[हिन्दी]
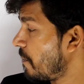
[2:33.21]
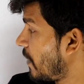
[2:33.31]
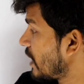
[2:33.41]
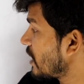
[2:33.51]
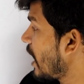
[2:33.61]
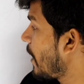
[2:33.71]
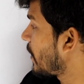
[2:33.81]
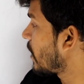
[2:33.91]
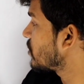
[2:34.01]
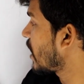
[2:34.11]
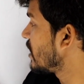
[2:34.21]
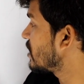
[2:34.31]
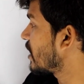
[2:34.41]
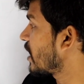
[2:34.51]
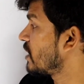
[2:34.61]
बट यहां पर अब
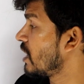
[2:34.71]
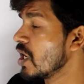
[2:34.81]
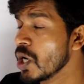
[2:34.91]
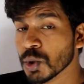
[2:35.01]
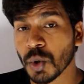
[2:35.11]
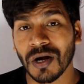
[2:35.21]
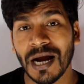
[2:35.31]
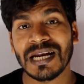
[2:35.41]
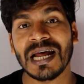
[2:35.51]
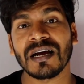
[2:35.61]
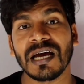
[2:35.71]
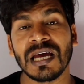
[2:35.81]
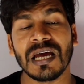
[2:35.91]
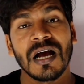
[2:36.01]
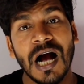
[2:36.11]
साइंस हटा दी तो कहीं ना
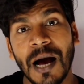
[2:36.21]
कहीं